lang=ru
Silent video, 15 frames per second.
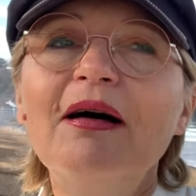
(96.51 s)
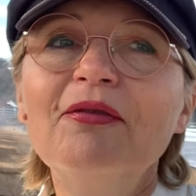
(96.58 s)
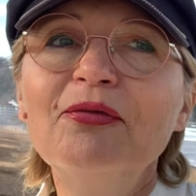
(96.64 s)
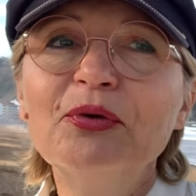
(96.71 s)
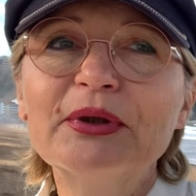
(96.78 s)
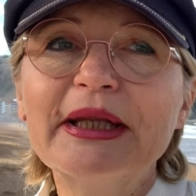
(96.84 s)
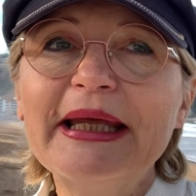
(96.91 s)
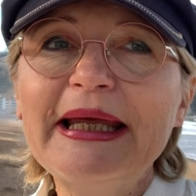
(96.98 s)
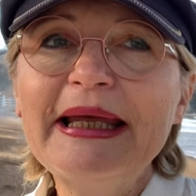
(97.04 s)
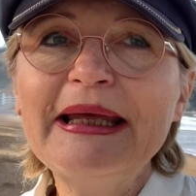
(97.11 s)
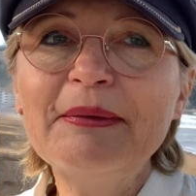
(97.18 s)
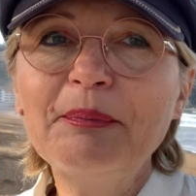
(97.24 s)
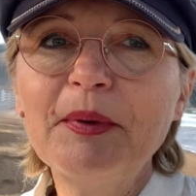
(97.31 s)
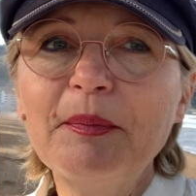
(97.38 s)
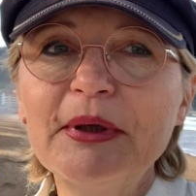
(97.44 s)
Вот.
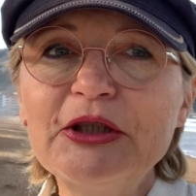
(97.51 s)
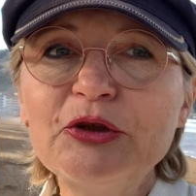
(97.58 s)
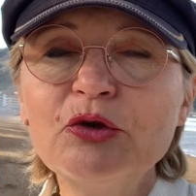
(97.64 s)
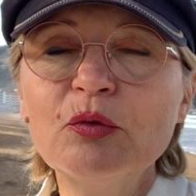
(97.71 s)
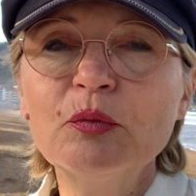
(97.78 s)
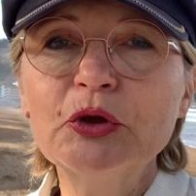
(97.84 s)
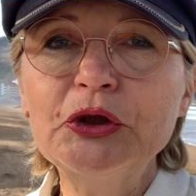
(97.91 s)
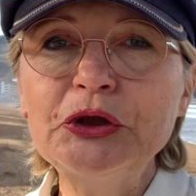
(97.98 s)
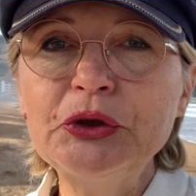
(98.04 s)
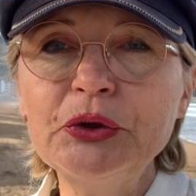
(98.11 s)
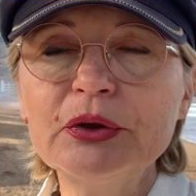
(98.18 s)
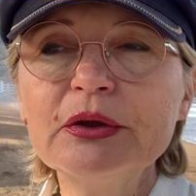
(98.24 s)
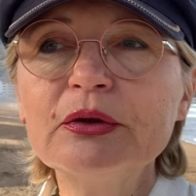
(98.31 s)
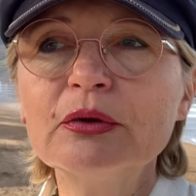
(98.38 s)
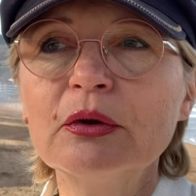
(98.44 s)
И по большому
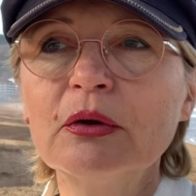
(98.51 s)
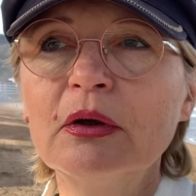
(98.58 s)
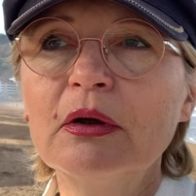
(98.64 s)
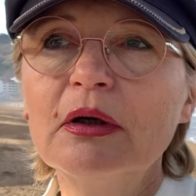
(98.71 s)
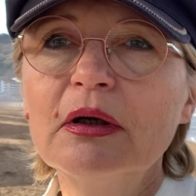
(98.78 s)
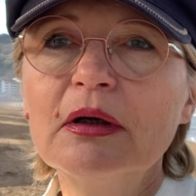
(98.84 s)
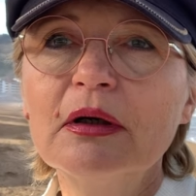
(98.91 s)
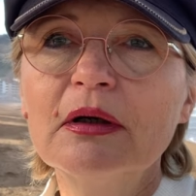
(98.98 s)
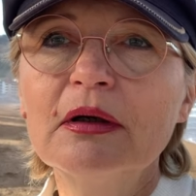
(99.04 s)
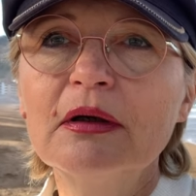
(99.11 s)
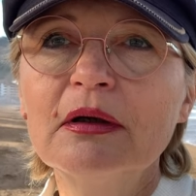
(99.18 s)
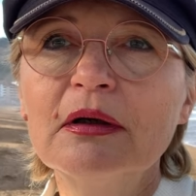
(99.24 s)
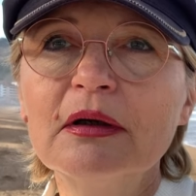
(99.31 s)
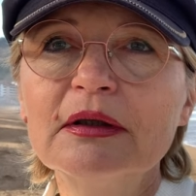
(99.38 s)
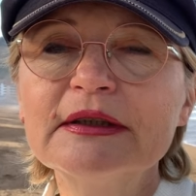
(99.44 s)
счету
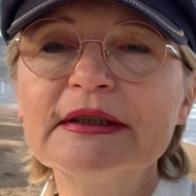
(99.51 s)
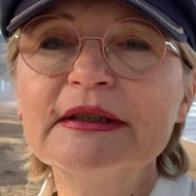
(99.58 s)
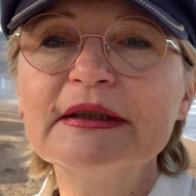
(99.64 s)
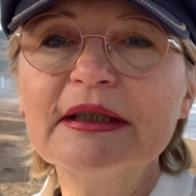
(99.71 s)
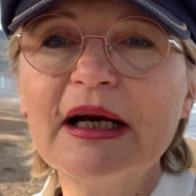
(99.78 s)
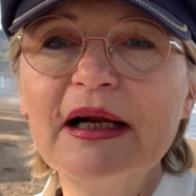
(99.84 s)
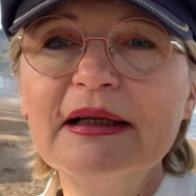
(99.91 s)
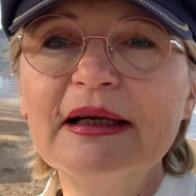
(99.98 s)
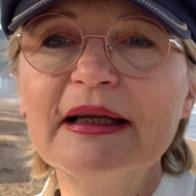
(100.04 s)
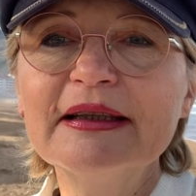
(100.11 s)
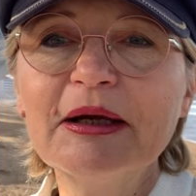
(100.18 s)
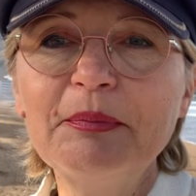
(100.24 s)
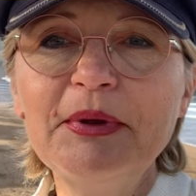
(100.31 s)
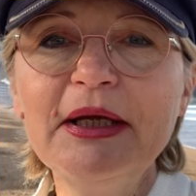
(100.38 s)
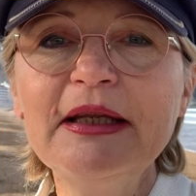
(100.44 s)
э, центральное
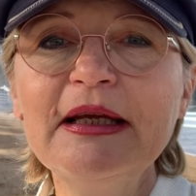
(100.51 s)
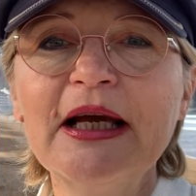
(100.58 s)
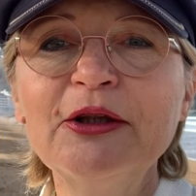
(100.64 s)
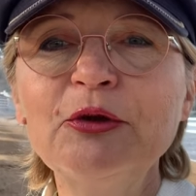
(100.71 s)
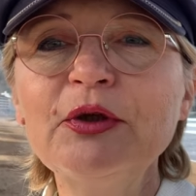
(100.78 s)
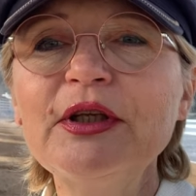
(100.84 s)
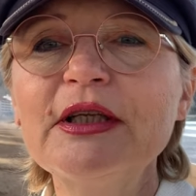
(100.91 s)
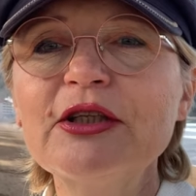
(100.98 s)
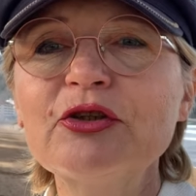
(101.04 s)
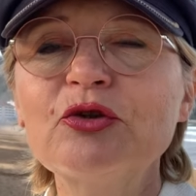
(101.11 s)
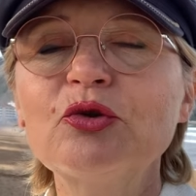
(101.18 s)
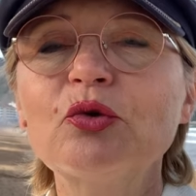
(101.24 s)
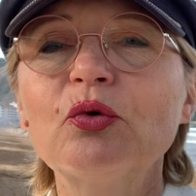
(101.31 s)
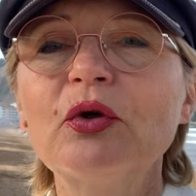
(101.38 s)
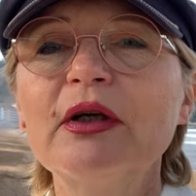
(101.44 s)
отопление, оно есть
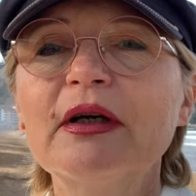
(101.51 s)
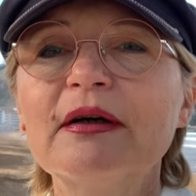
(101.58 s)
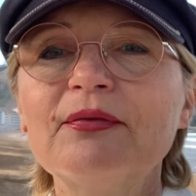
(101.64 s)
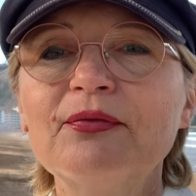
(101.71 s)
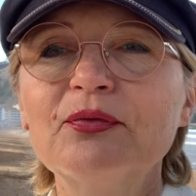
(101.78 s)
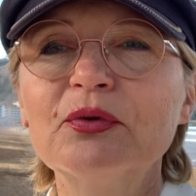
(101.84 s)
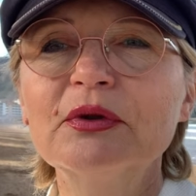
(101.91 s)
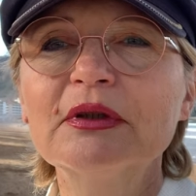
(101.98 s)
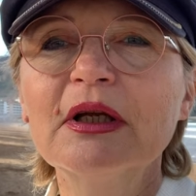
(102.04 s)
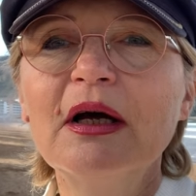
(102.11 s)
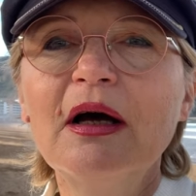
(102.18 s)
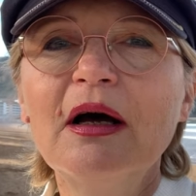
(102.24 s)
только вот